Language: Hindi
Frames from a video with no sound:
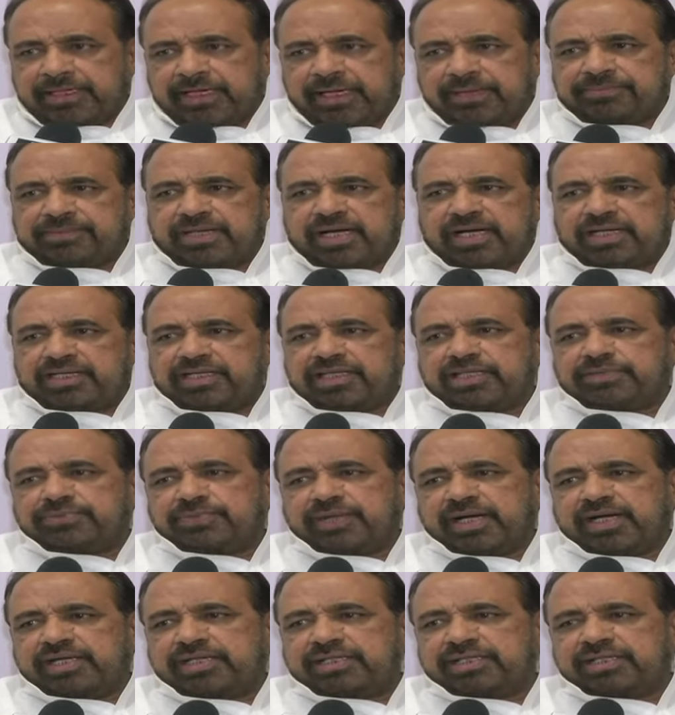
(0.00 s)
अब कांग्रेस
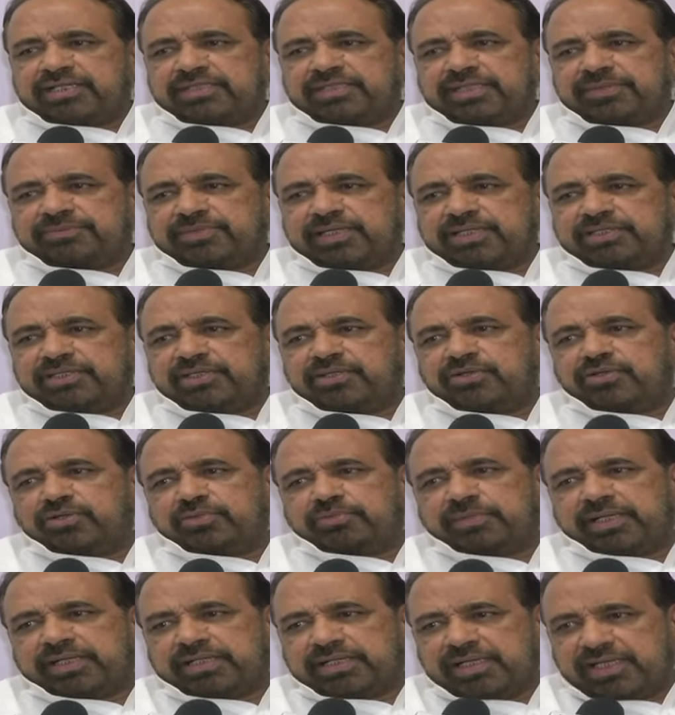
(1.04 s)
पार्टी के दफ्तर से लोग
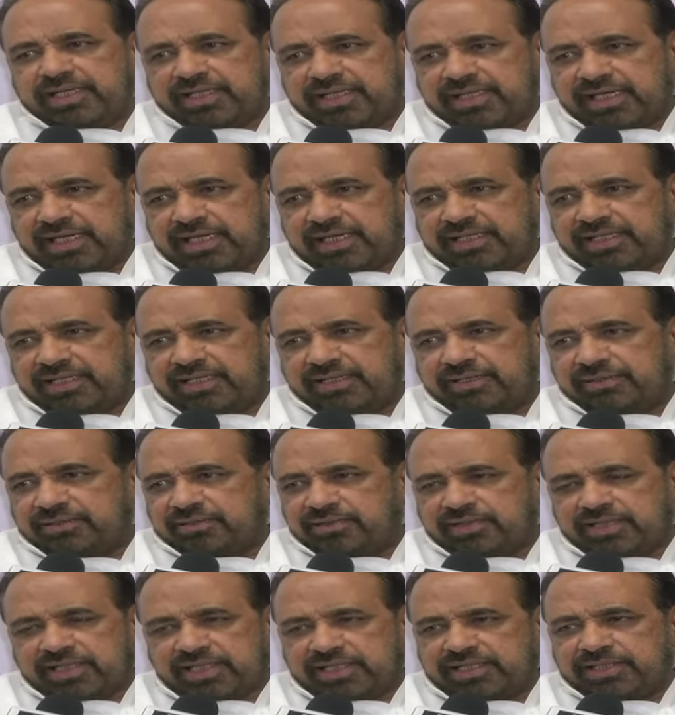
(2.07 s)
बंडल निकाल के
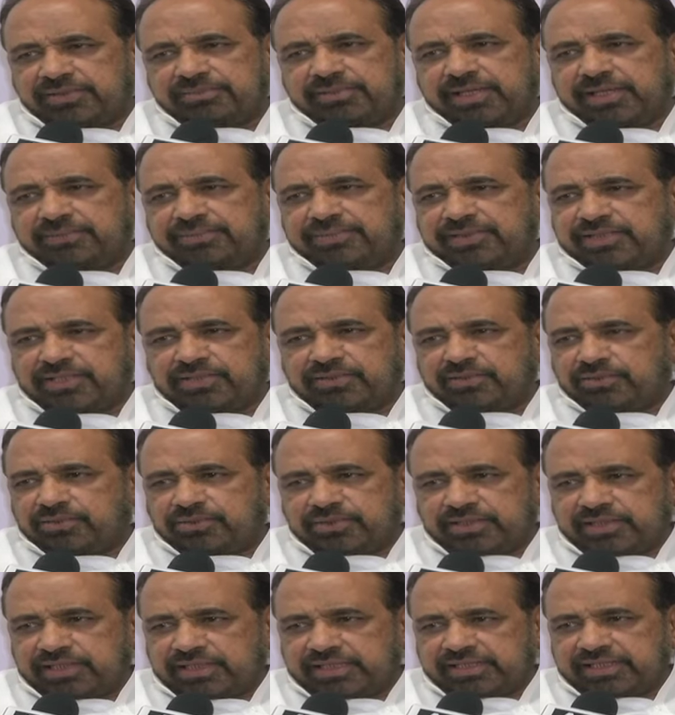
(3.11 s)
कर्ज माफ़ी के लोगों
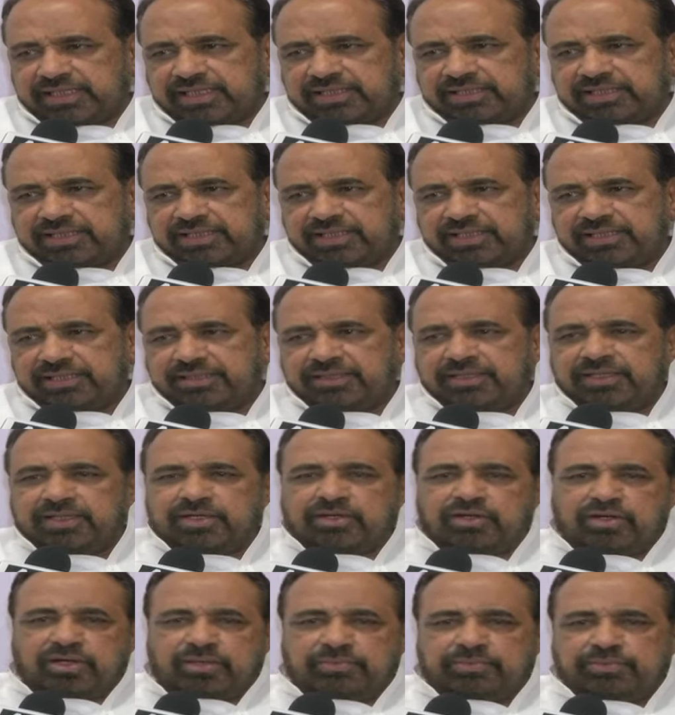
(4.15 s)
के ले जाते हैं
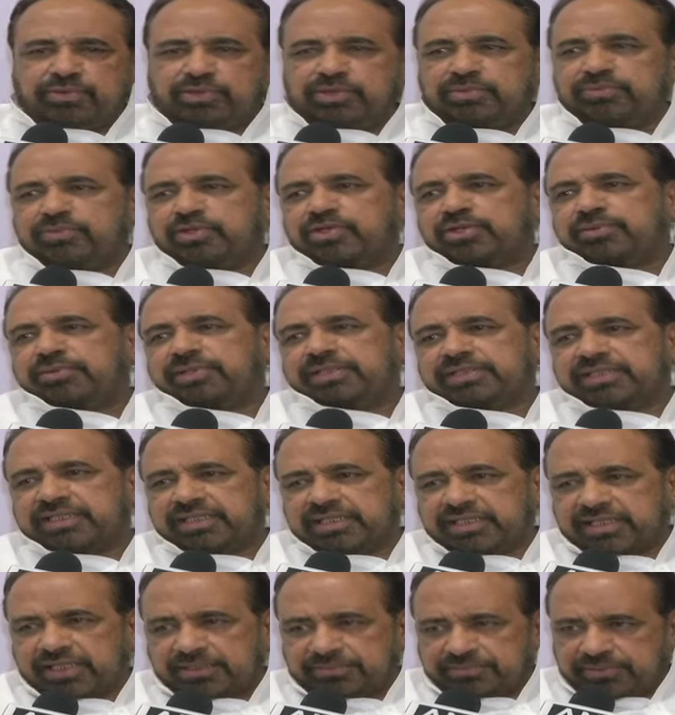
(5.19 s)
और पूर्व मुख्यमंत्री
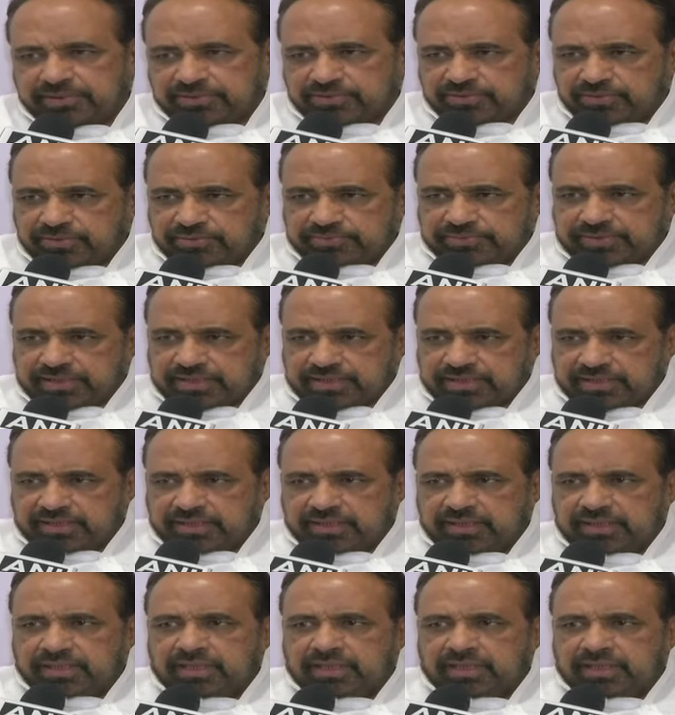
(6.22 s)
के घर पर सौंपते हैं